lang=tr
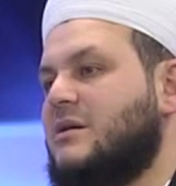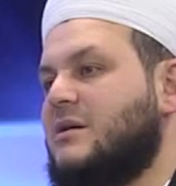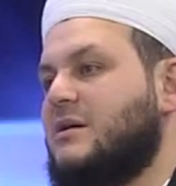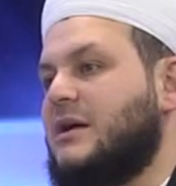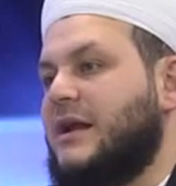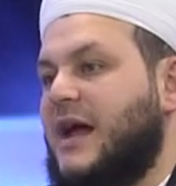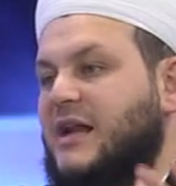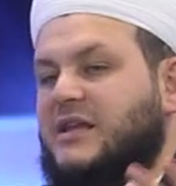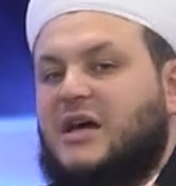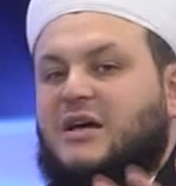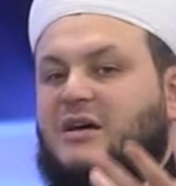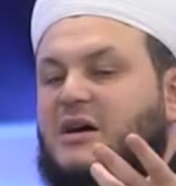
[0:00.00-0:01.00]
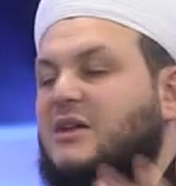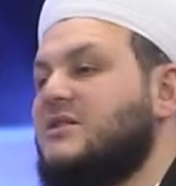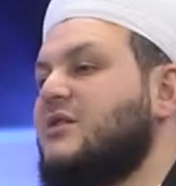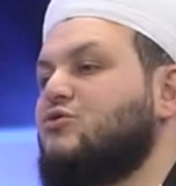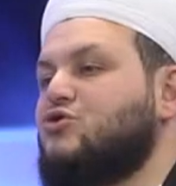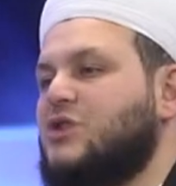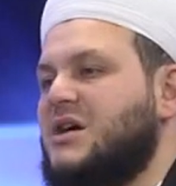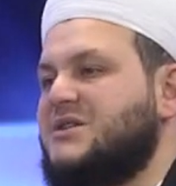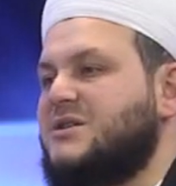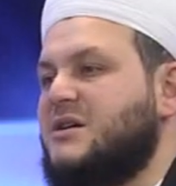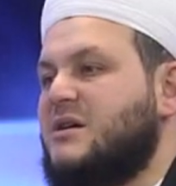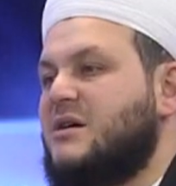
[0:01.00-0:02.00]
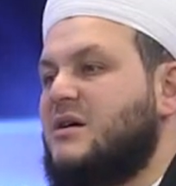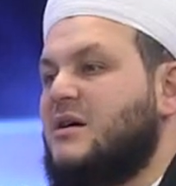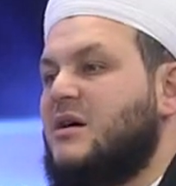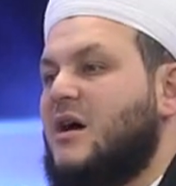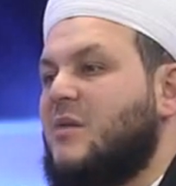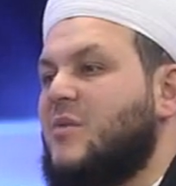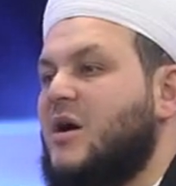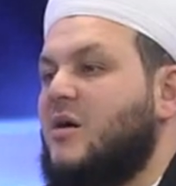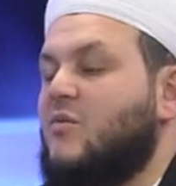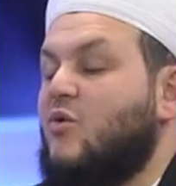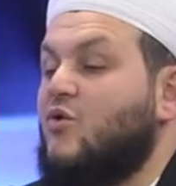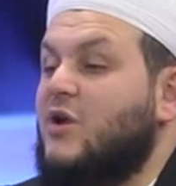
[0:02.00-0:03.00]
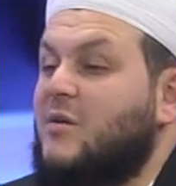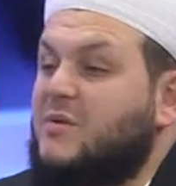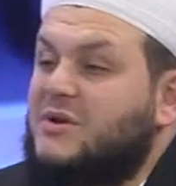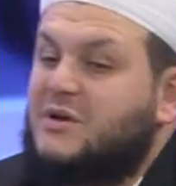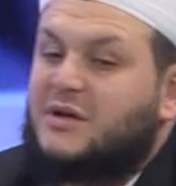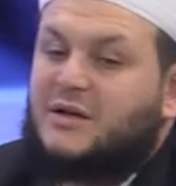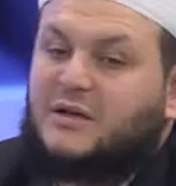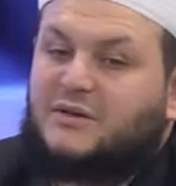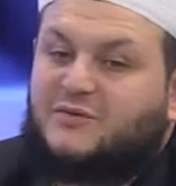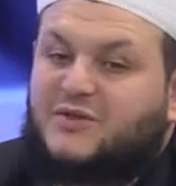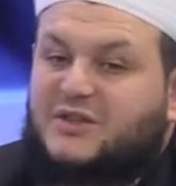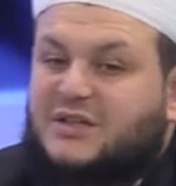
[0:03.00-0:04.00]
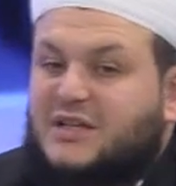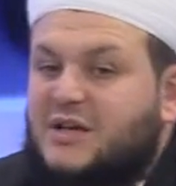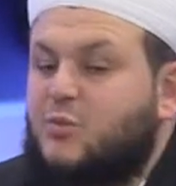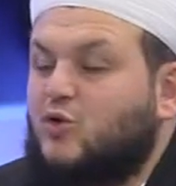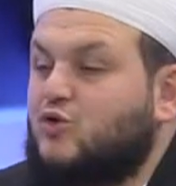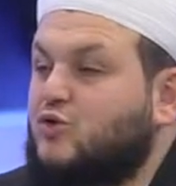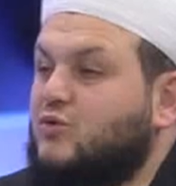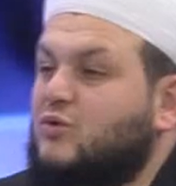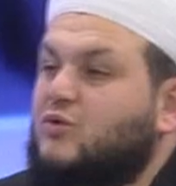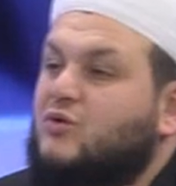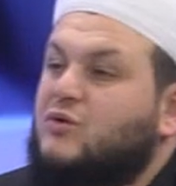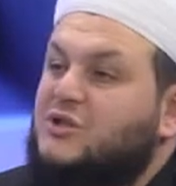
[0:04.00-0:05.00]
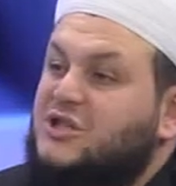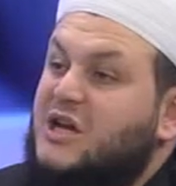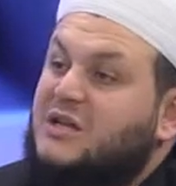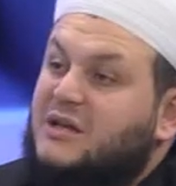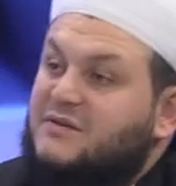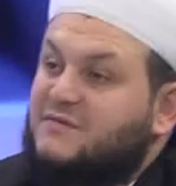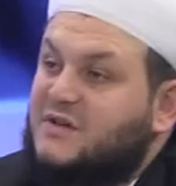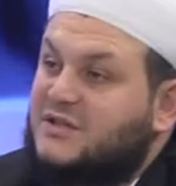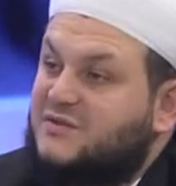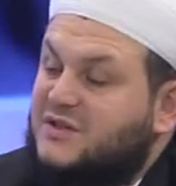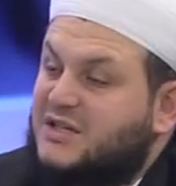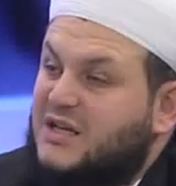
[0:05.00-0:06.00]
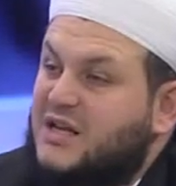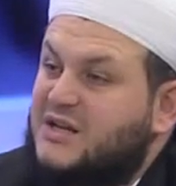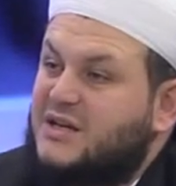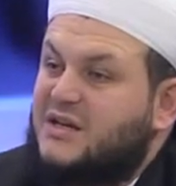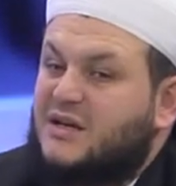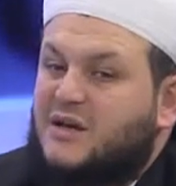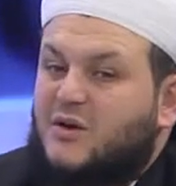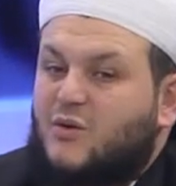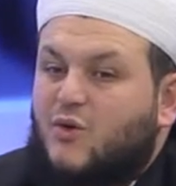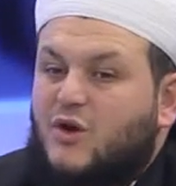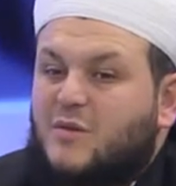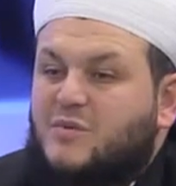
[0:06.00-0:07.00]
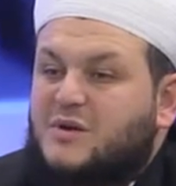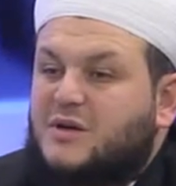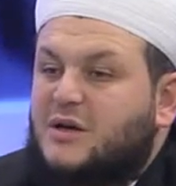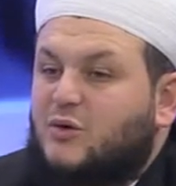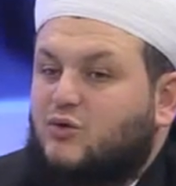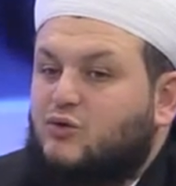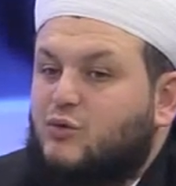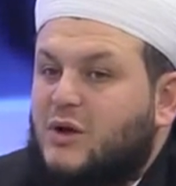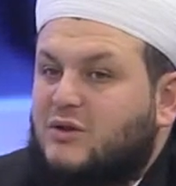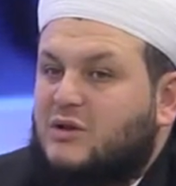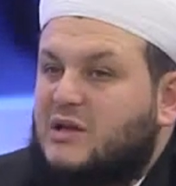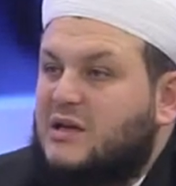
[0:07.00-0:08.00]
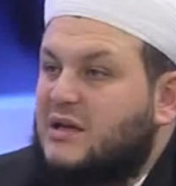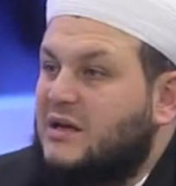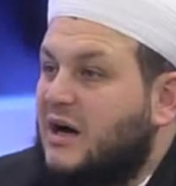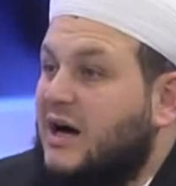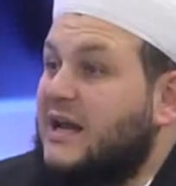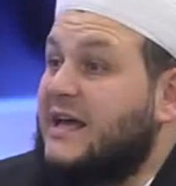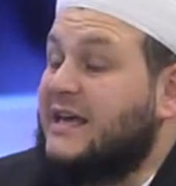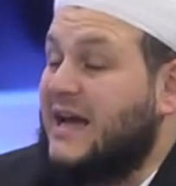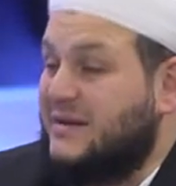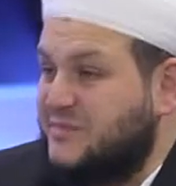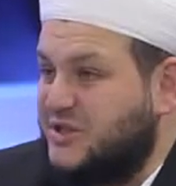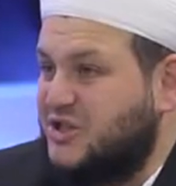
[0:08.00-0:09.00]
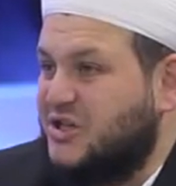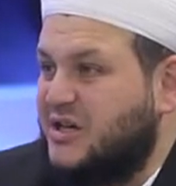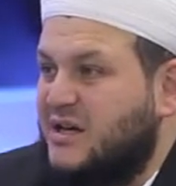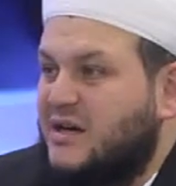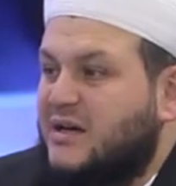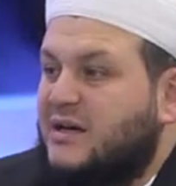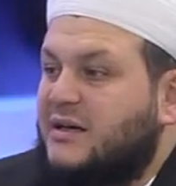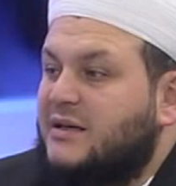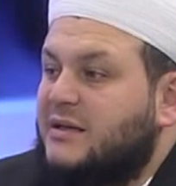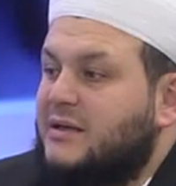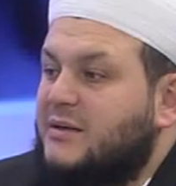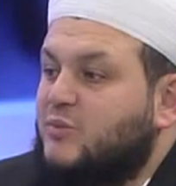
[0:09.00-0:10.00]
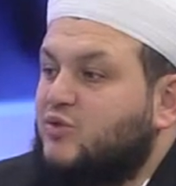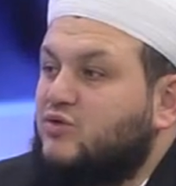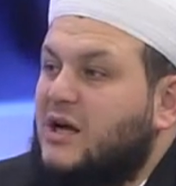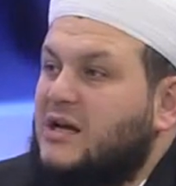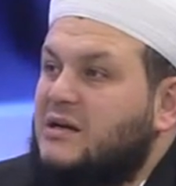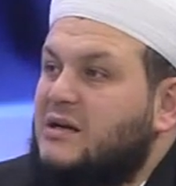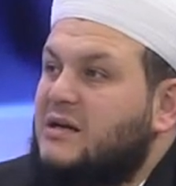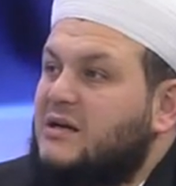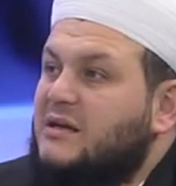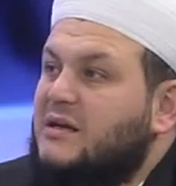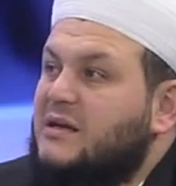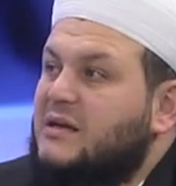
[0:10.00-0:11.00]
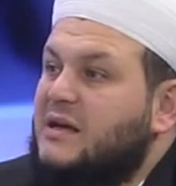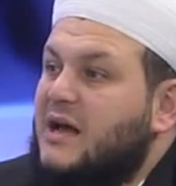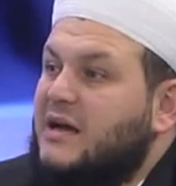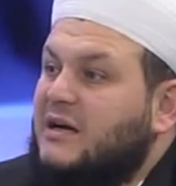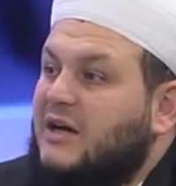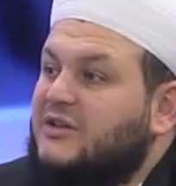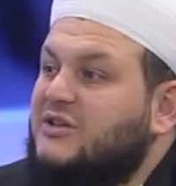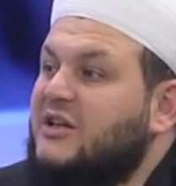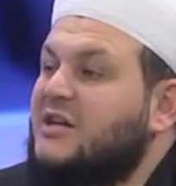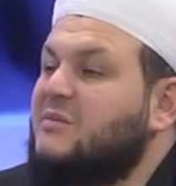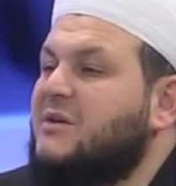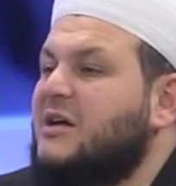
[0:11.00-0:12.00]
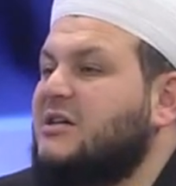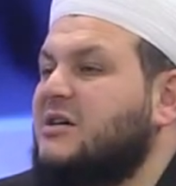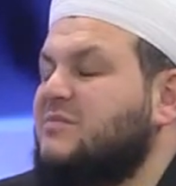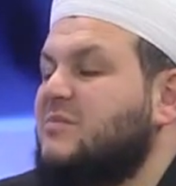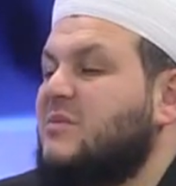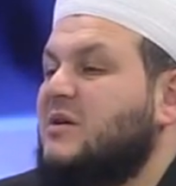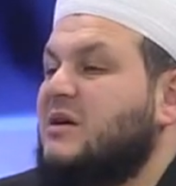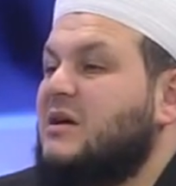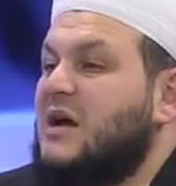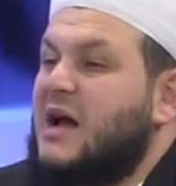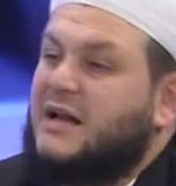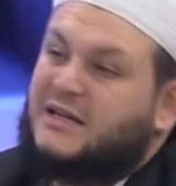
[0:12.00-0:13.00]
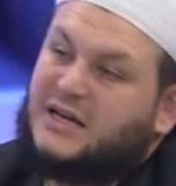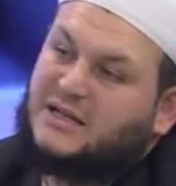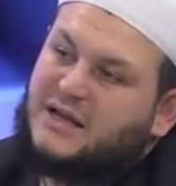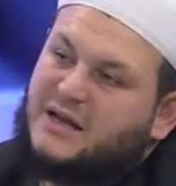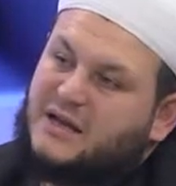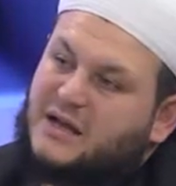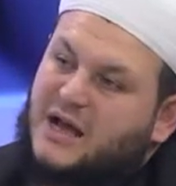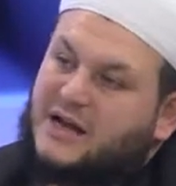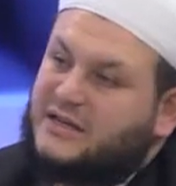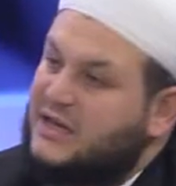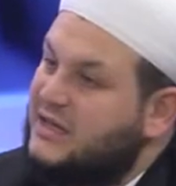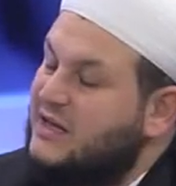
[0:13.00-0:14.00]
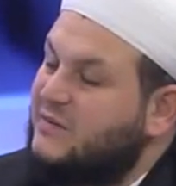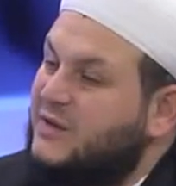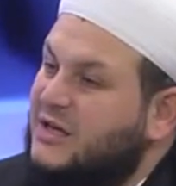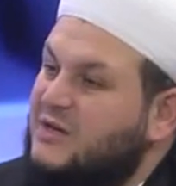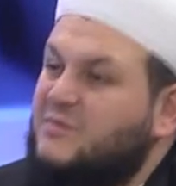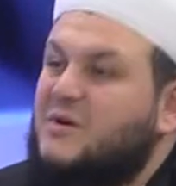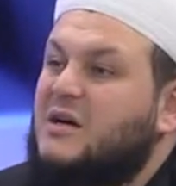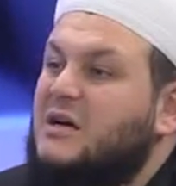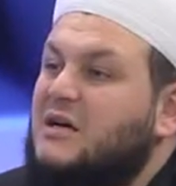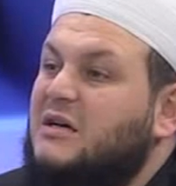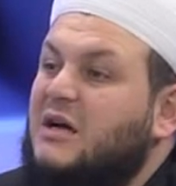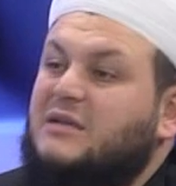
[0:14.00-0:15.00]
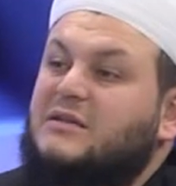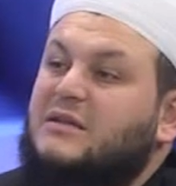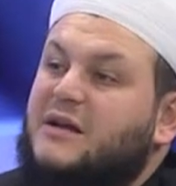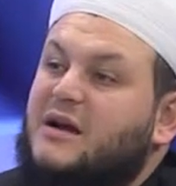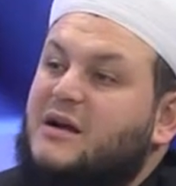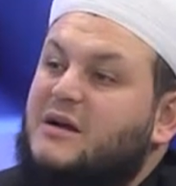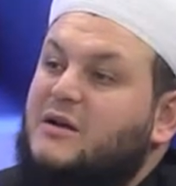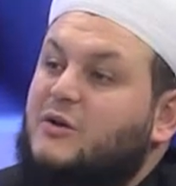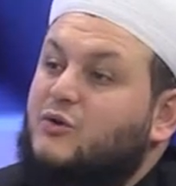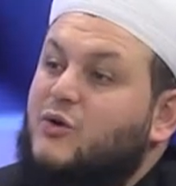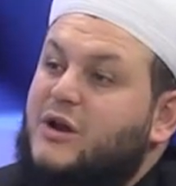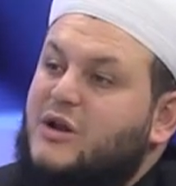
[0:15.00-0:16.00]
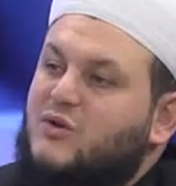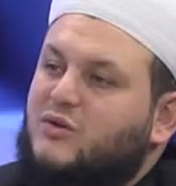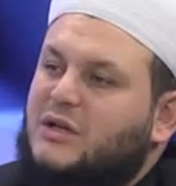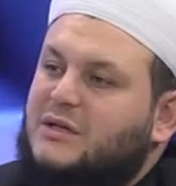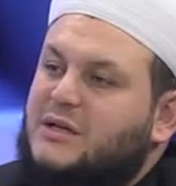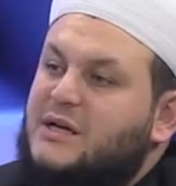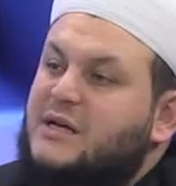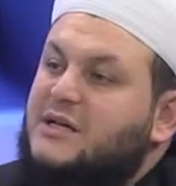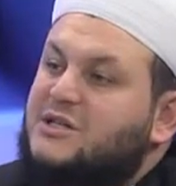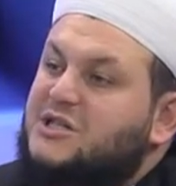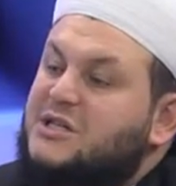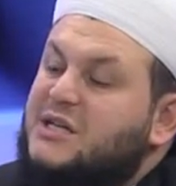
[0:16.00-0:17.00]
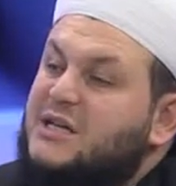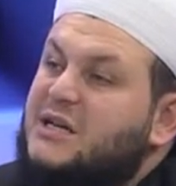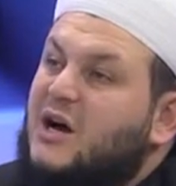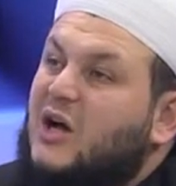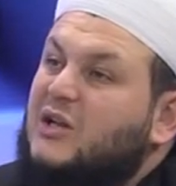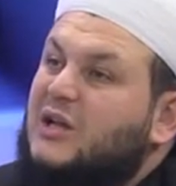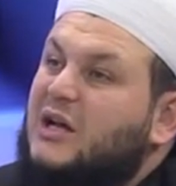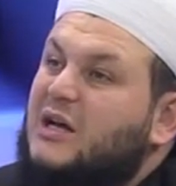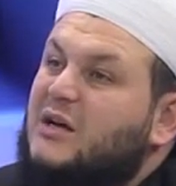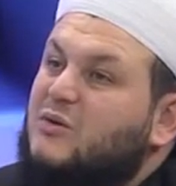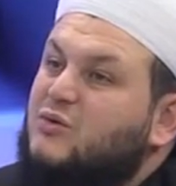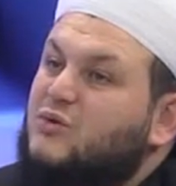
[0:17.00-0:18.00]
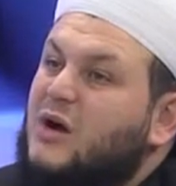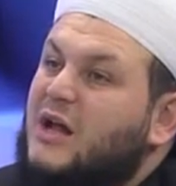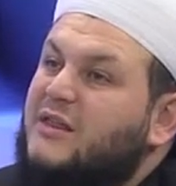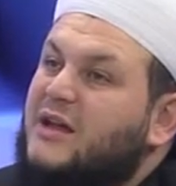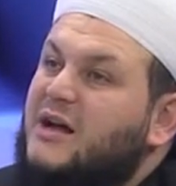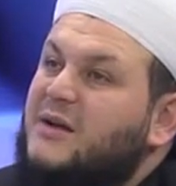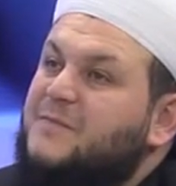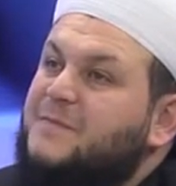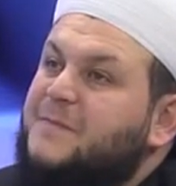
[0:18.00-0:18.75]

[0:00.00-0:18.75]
Yani erkek kadına düşer. Evet. Ama öyle bir fıtri bozukluk, şeytanın vesveseleri öyle bir kuvvetli hale gelmiş ki e, bunlar e, kadınları bırakıp erkeklere, erkekleri bırakıp kadınlara yöneliyorlar. Şimdi Allah Kur'an'da